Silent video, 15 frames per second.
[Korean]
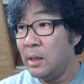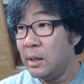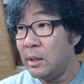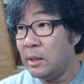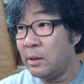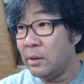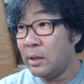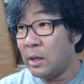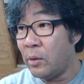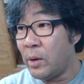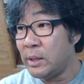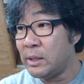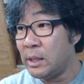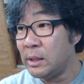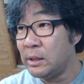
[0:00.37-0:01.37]
이렇게
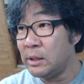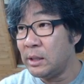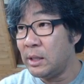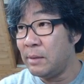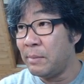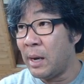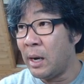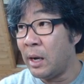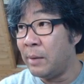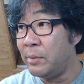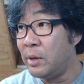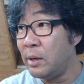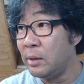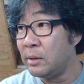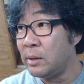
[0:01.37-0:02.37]
화장실
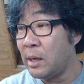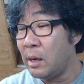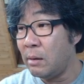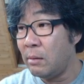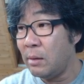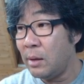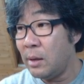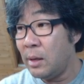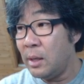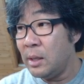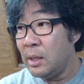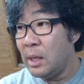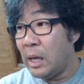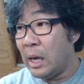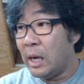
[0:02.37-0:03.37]
마감을 그냥,
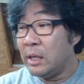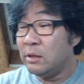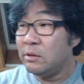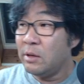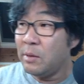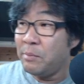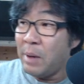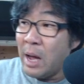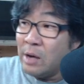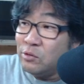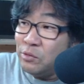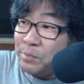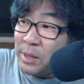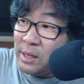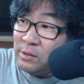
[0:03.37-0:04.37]
아니 그냥
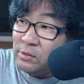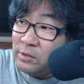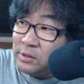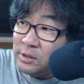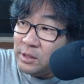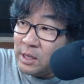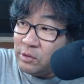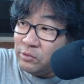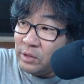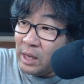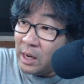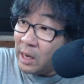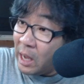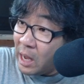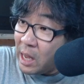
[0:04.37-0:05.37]
방수 페인트를 칠해도
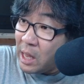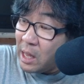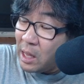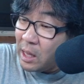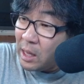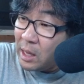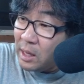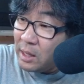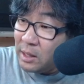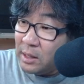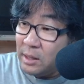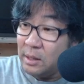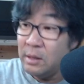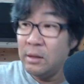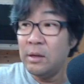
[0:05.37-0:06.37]
되나?
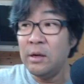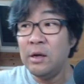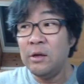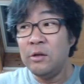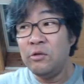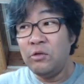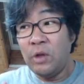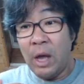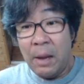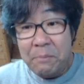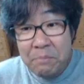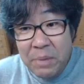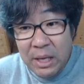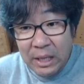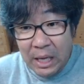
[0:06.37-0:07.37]

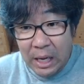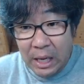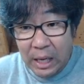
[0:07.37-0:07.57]
됩니다.